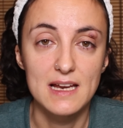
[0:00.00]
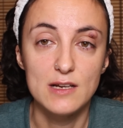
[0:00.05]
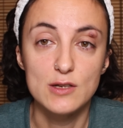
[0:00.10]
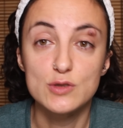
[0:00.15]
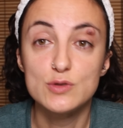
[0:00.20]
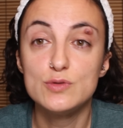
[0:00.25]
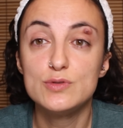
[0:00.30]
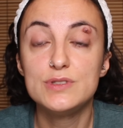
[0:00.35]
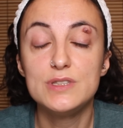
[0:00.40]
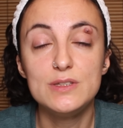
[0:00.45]

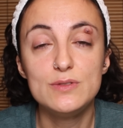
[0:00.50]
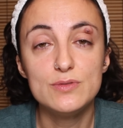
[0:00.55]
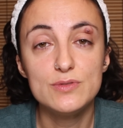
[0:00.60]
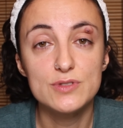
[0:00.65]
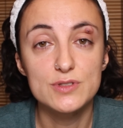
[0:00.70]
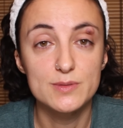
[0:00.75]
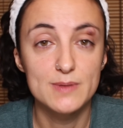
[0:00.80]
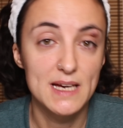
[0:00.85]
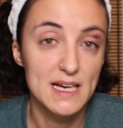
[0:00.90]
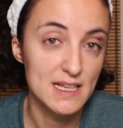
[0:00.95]
los
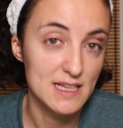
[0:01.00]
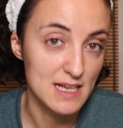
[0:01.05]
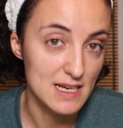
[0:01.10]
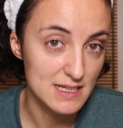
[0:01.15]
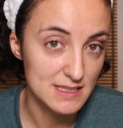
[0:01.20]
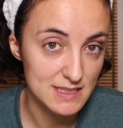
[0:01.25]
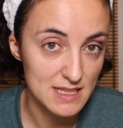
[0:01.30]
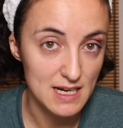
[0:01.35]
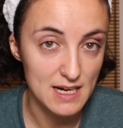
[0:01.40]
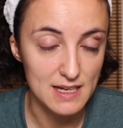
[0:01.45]
sustitutos
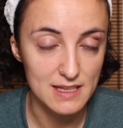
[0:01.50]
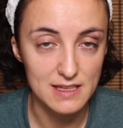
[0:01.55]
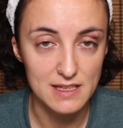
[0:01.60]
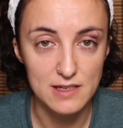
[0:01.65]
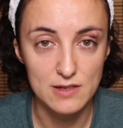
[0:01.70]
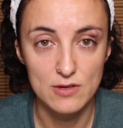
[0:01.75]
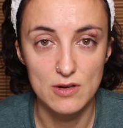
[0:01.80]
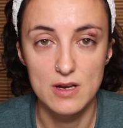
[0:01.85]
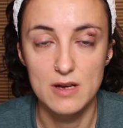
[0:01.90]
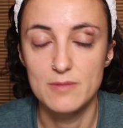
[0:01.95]
vegetales del
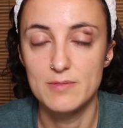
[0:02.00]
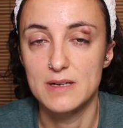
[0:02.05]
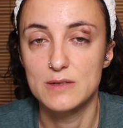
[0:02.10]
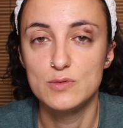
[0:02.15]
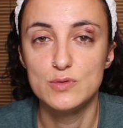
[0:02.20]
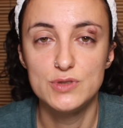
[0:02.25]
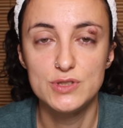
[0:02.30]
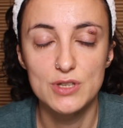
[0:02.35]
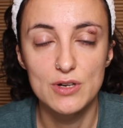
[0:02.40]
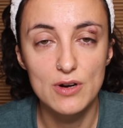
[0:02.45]
retinol, el
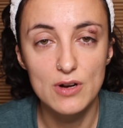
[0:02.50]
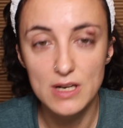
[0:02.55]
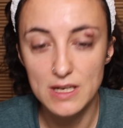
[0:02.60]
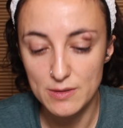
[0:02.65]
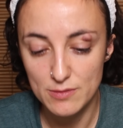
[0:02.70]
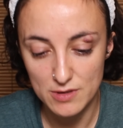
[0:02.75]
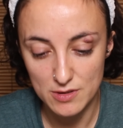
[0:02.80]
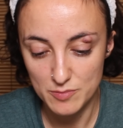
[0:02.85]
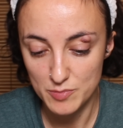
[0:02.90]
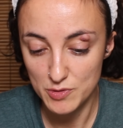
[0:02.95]
bacuchol y
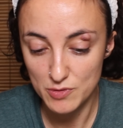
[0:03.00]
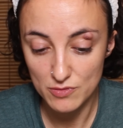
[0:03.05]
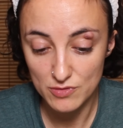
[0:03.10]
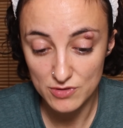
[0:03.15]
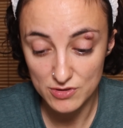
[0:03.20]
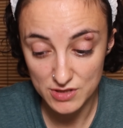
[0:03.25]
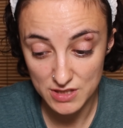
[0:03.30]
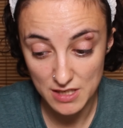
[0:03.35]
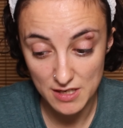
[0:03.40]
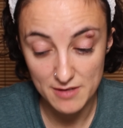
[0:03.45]
bueno,
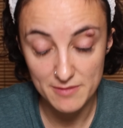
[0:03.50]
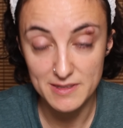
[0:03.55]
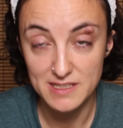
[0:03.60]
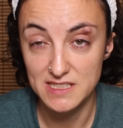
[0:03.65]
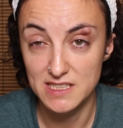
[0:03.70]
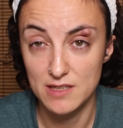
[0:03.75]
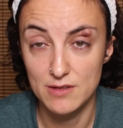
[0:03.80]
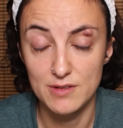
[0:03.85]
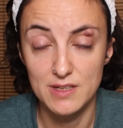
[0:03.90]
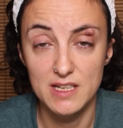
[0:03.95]
productos que ahora
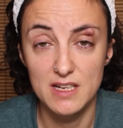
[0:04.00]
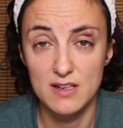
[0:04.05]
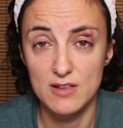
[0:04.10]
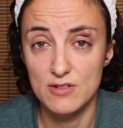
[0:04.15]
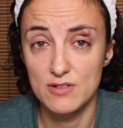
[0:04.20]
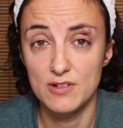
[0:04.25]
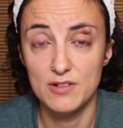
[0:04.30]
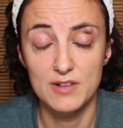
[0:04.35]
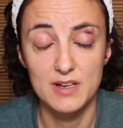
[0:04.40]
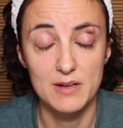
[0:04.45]
vais a oír yo
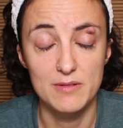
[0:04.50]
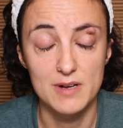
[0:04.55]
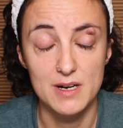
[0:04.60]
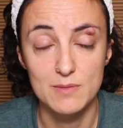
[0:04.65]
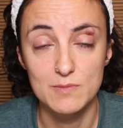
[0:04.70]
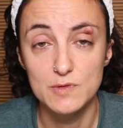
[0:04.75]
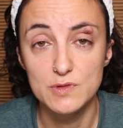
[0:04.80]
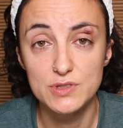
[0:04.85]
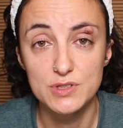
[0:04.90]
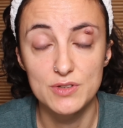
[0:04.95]
creo que hablar
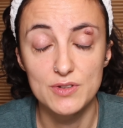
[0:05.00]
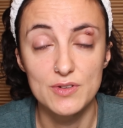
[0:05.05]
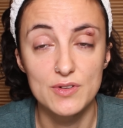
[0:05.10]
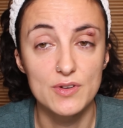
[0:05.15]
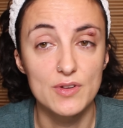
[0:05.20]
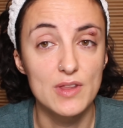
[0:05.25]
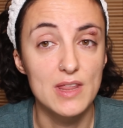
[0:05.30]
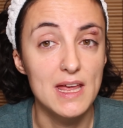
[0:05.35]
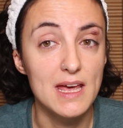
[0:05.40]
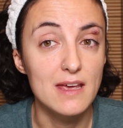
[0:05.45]

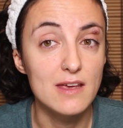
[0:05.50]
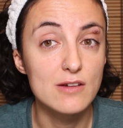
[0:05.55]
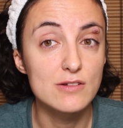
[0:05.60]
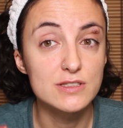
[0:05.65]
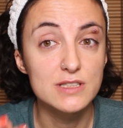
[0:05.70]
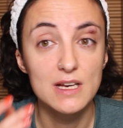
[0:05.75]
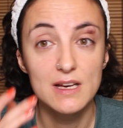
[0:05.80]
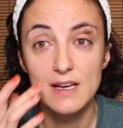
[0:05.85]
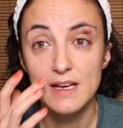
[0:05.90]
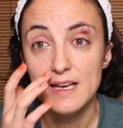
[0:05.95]
mucho de ellos